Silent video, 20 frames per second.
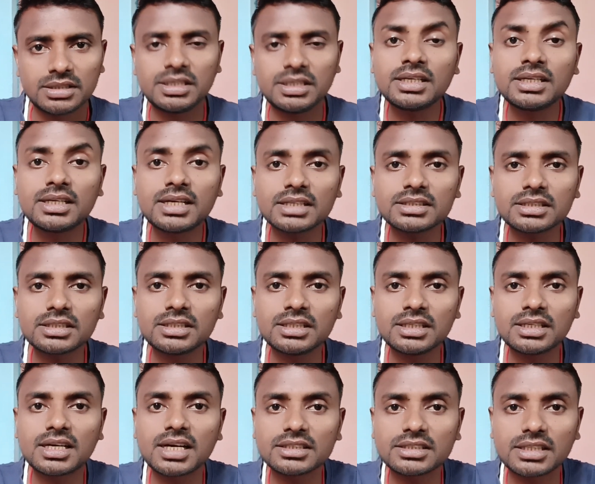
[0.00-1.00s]
दिग्गज
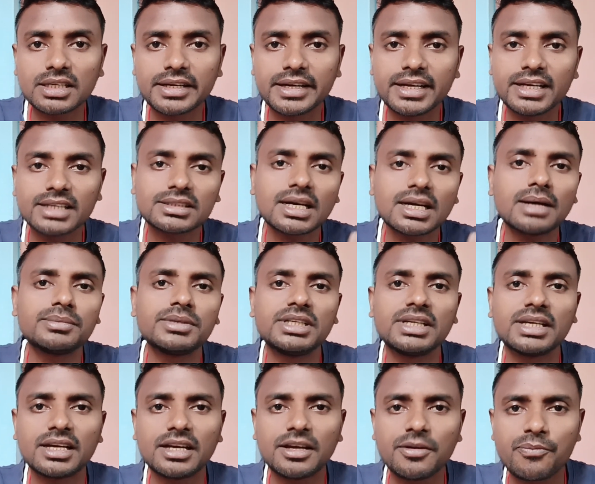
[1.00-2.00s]
दिग्गज नेता
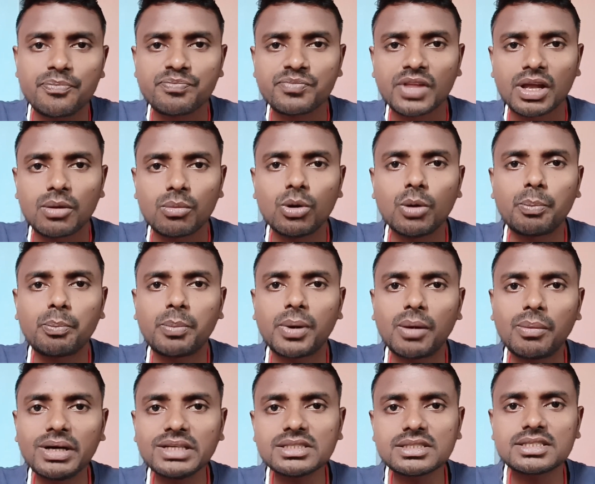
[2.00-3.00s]
भी है वो
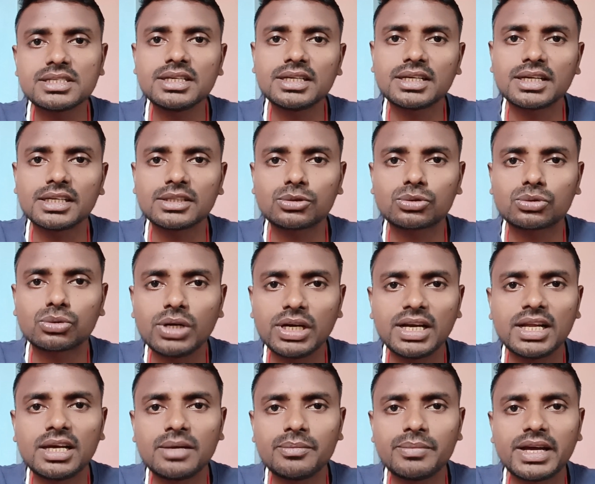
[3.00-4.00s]
पवन सिंह के
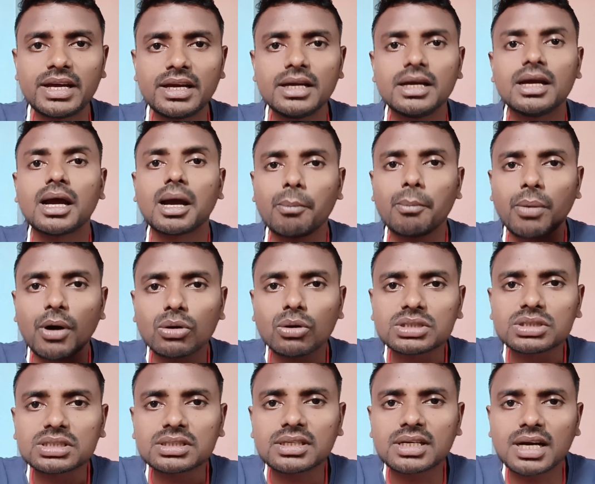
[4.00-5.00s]
तुलने में
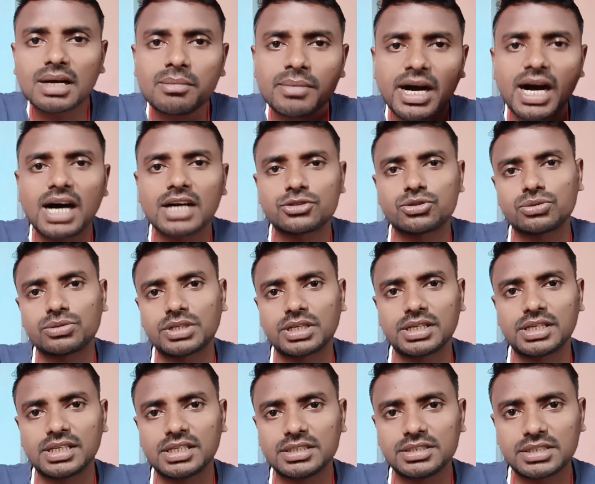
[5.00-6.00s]
बहुत कम आ चुके
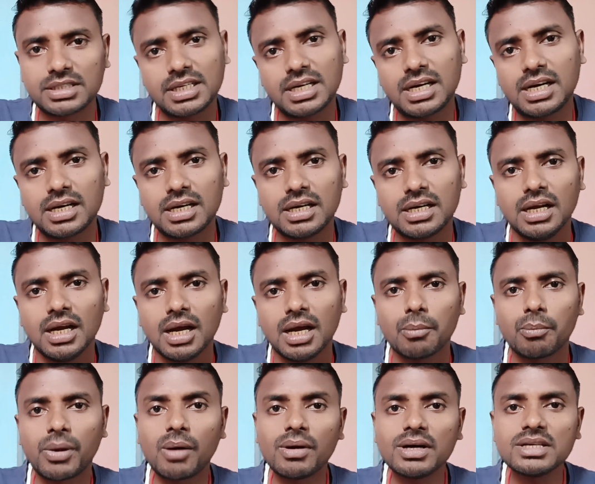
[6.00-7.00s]
हैं जी हाँ
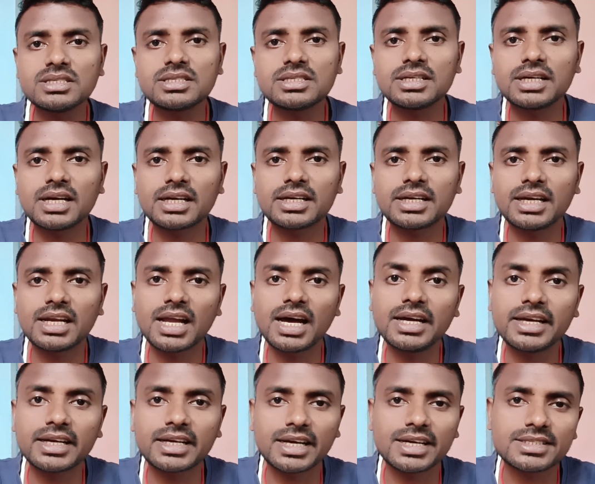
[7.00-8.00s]
पवन सिंह अकेला
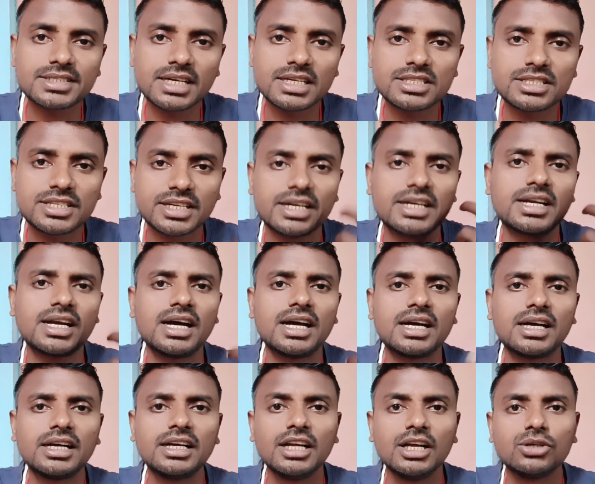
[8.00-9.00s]
एक ऐसा चेहरा
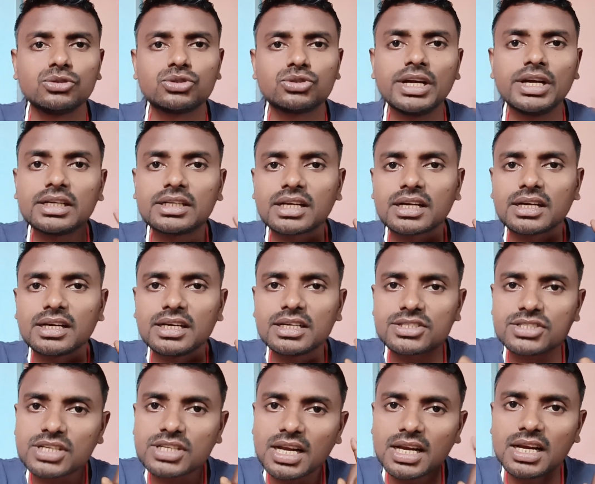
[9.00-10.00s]
है जो
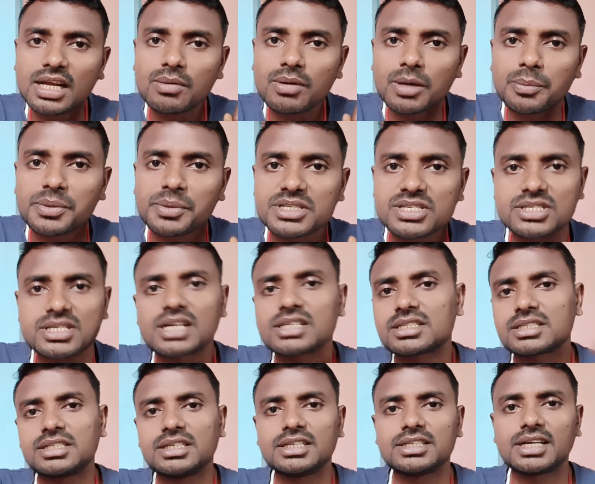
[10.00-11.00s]
इंटरनेशनल लेवल पे
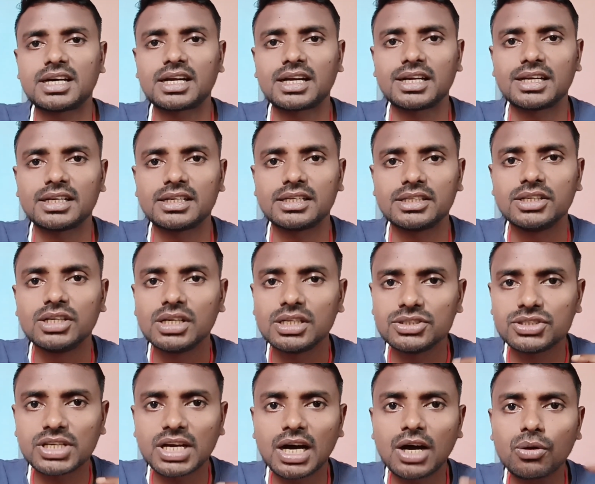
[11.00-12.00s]
सर्च किए जा रहे हैं
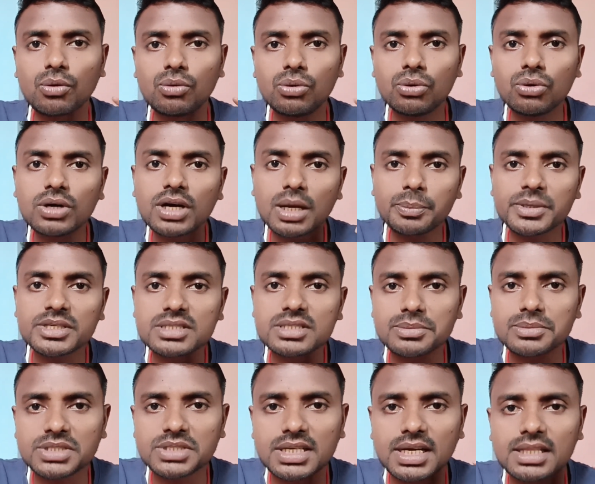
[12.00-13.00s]
जी हाँ गूगल पे
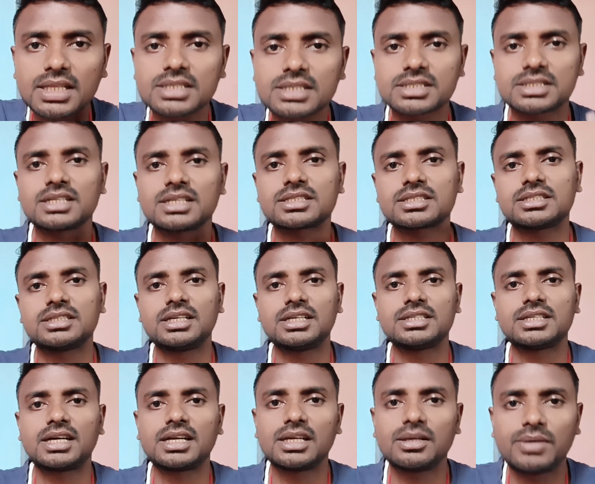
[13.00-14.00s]
सबसे ज़्यादा सर्च किए
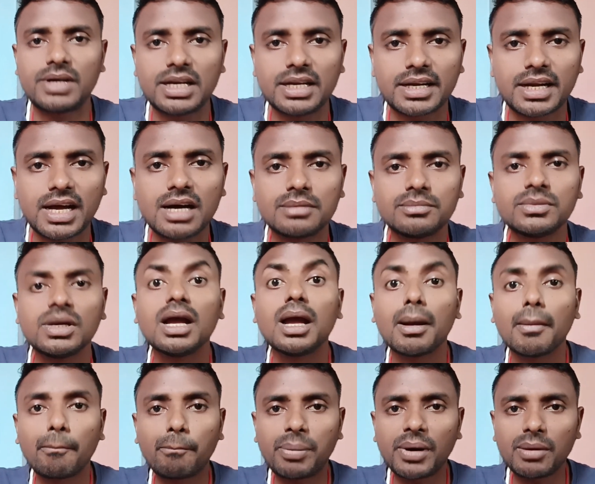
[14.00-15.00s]
जाने वाले नाम
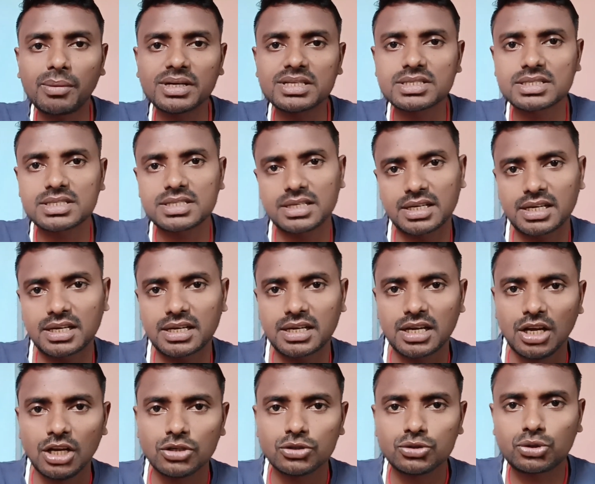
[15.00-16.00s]
पवन सिंह है
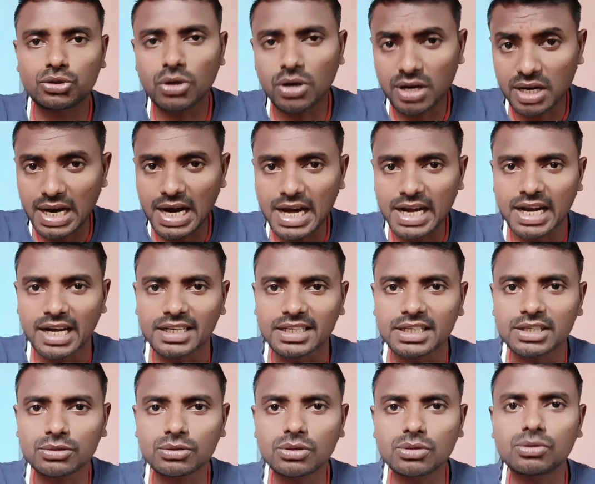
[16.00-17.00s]
जो
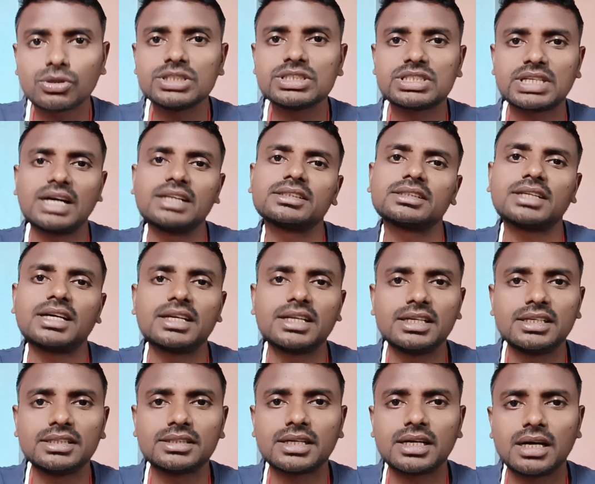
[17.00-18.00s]
काराकट को कोई जानता
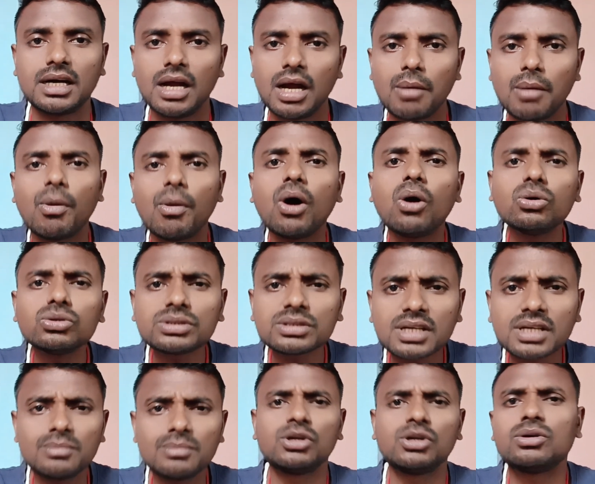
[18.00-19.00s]
नहीं था
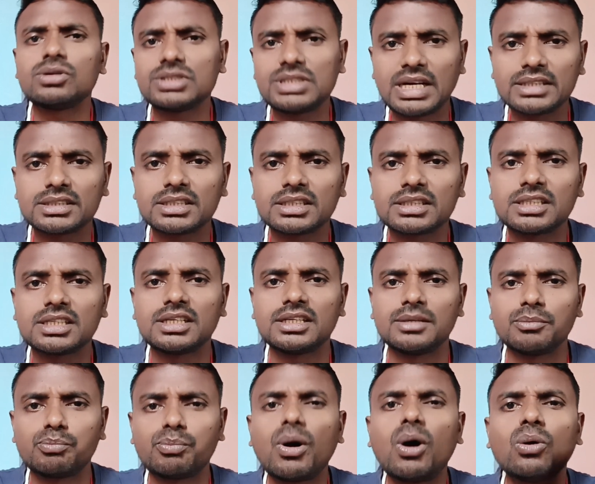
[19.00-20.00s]
बहुत कम लोग जानते थे
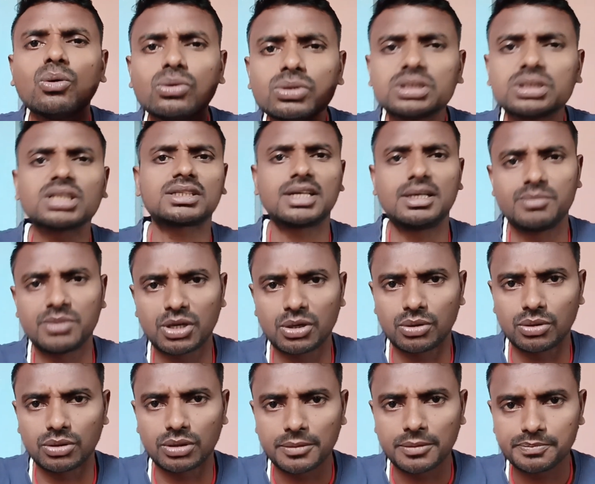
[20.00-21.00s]
बहुत कम
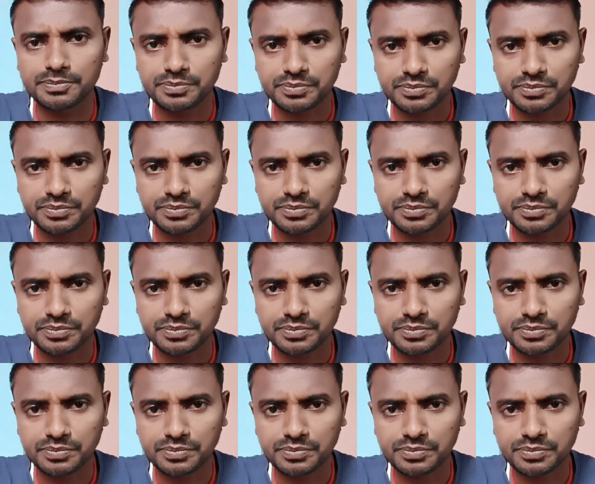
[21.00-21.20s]
लोग